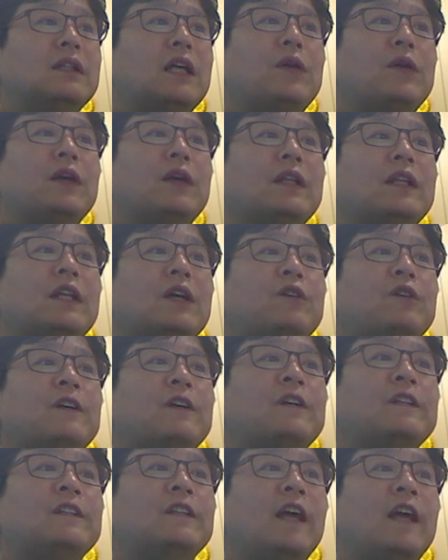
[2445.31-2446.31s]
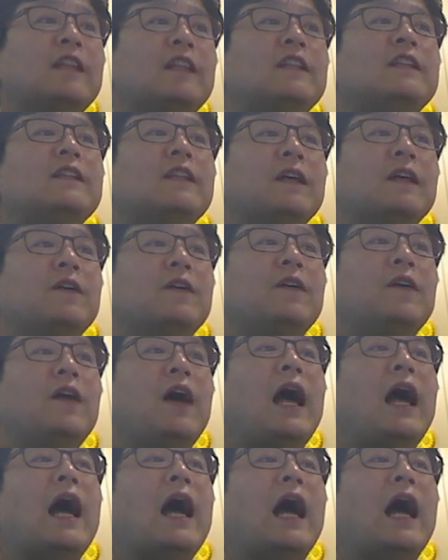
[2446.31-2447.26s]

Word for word: 사용한다고 했는데요.